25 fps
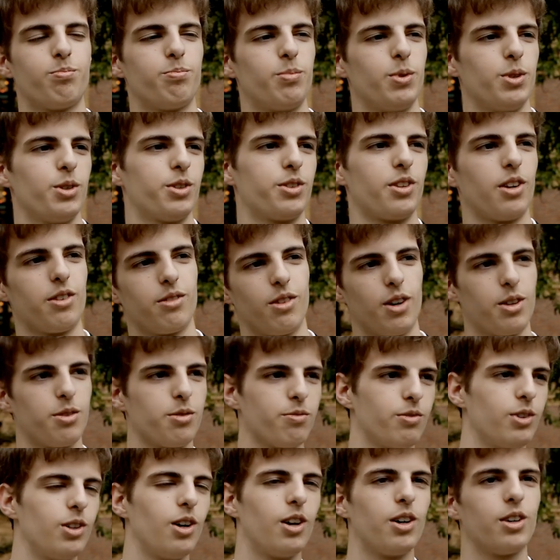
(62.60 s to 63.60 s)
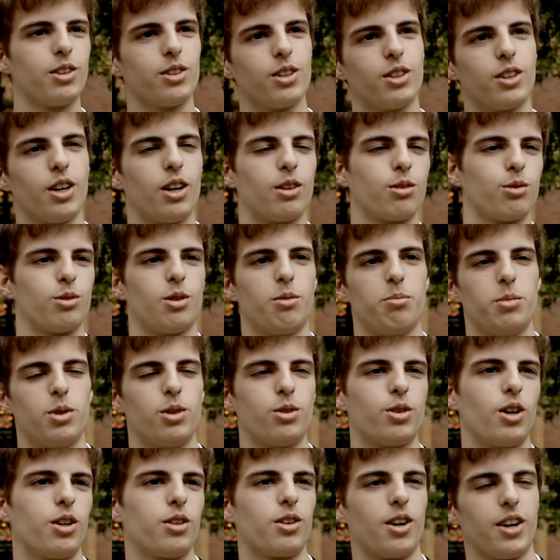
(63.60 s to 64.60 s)
bin ich dann halt wieder hingegangen und dann bin
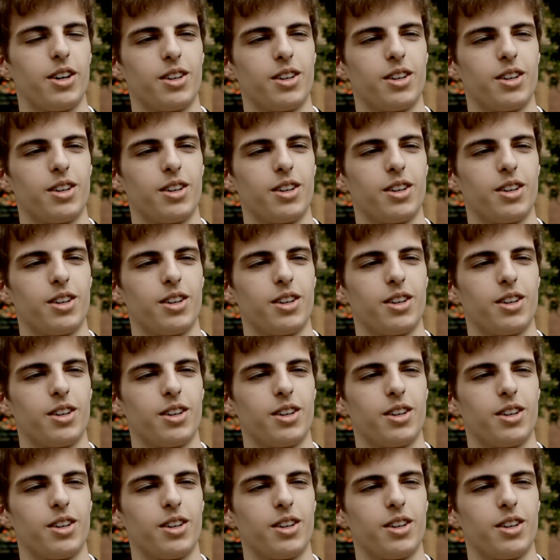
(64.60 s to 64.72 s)
ich halt